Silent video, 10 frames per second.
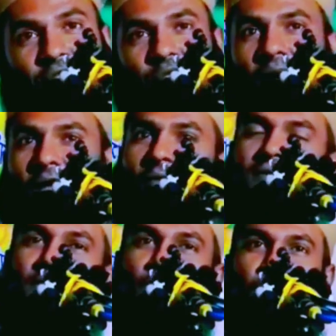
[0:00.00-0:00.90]
কিন্তু
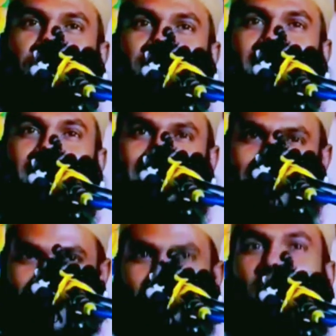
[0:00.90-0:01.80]
ভালোবাসা কমে যায় না
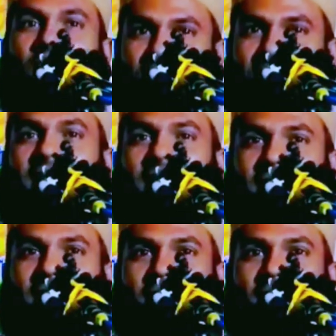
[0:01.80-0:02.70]
দেখলে ভালোবাসা কি
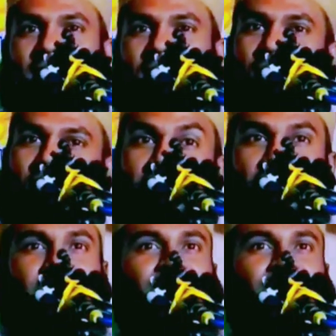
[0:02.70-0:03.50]
বাড়ে